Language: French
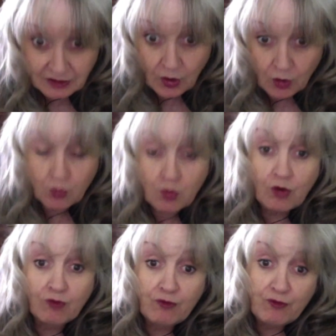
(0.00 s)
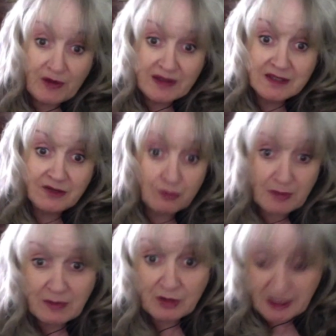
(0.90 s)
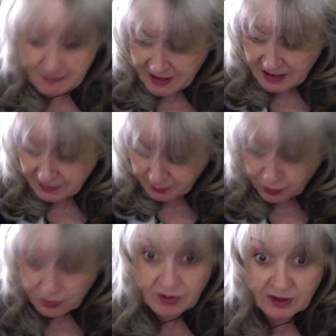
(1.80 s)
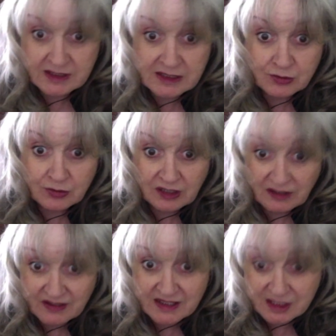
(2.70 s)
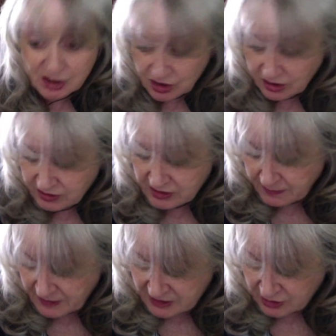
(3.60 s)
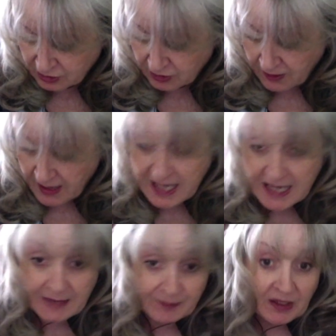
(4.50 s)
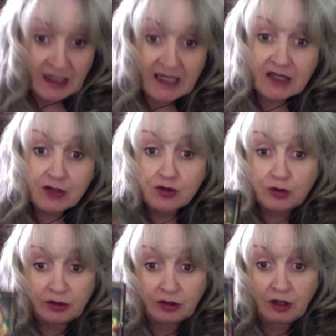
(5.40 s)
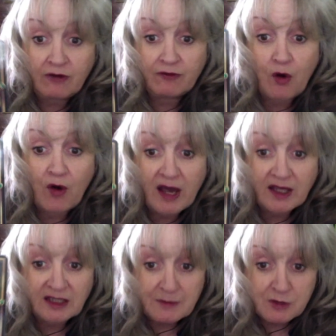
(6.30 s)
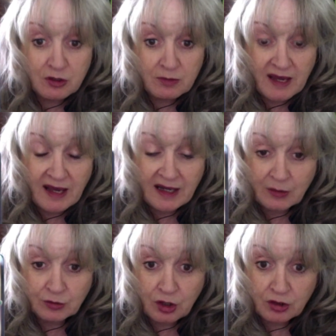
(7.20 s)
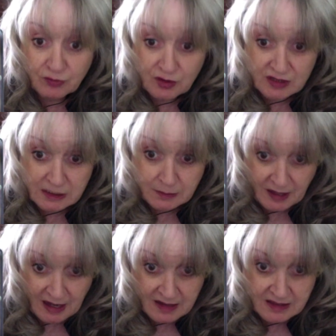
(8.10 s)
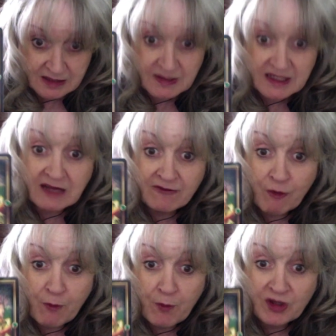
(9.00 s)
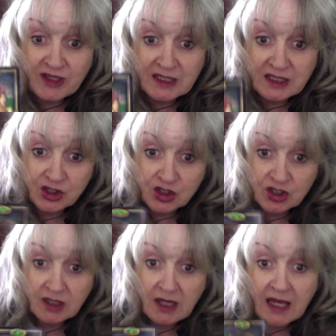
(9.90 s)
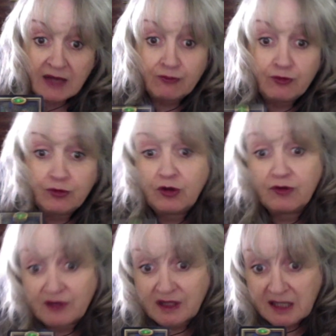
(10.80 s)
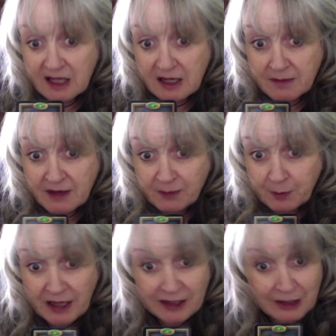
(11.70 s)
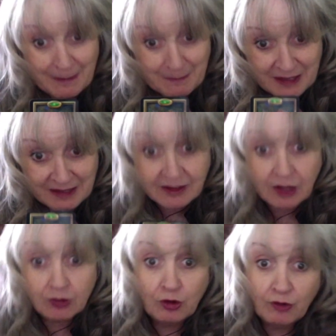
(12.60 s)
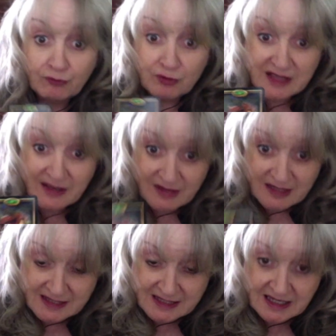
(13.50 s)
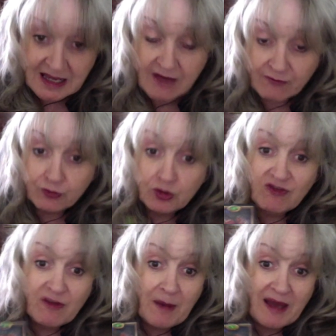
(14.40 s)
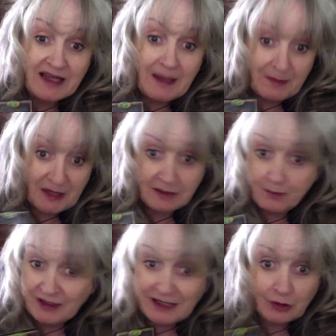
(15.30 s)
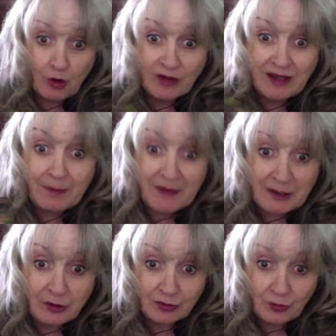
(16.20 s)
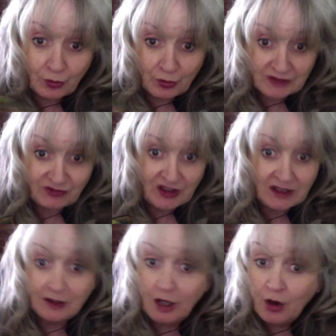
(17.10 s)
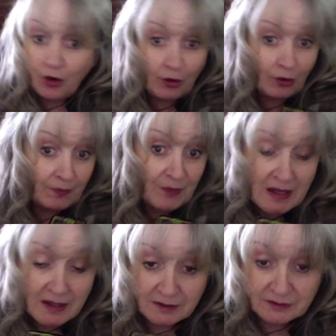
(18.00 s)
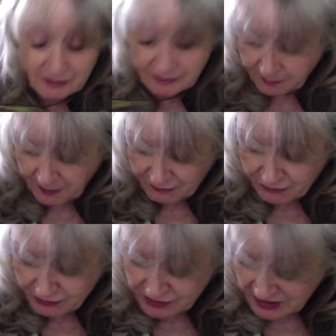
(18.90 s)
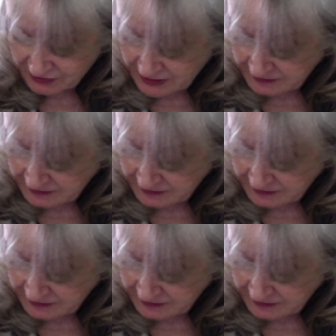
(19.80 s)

ou que vous fassiez vous-même un appel pour discuter avec ces gens-là, ces personnes-là. Les résultats vont être absolument à la hauteur de vos espérances, mais il ne faut pas négliger vous devez réellement prendre la peine de vous avancer. Vous devez prendre la peine, peut-être un appel, un, coup de fil. Euh, vous savez,